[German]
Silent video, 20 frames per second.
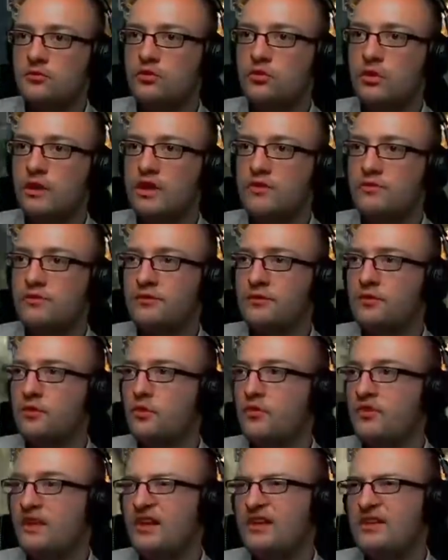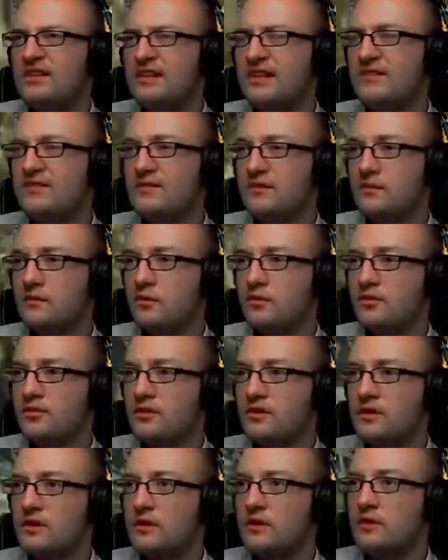Hurra für sinnlos. Nein, nicht ganz
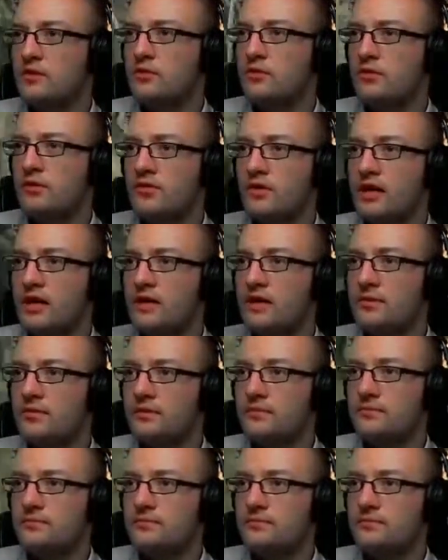sinnlos. Nur so halb.